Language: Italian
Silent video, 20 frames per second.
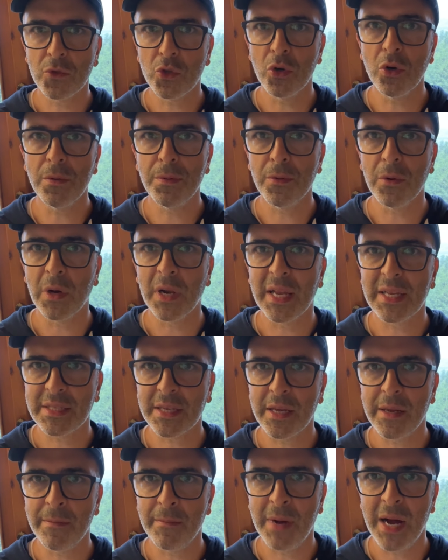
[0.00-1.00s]
dopo la
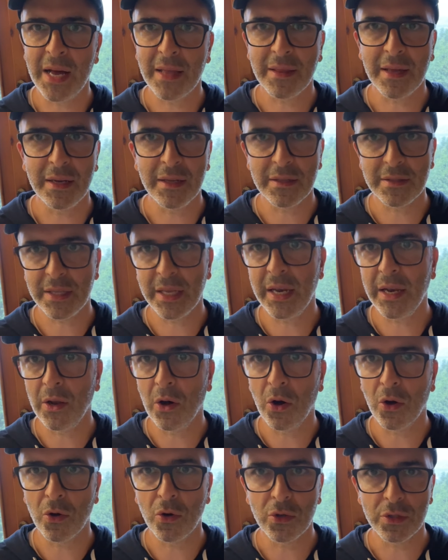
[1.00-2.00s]
schermata del
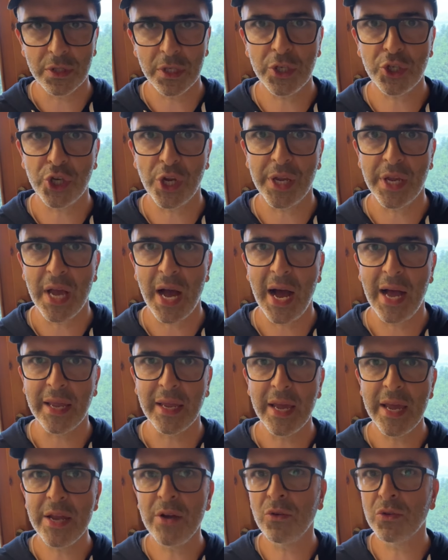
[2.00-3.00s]
logo
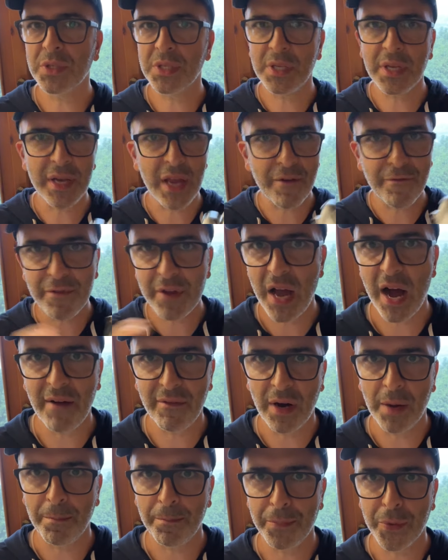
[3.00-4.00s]
DJI e non si
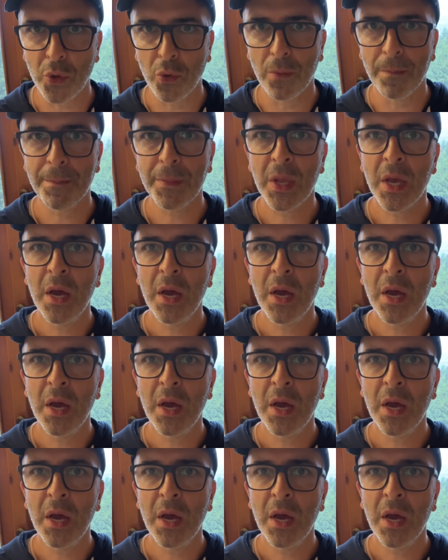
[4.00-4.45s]
riavviava più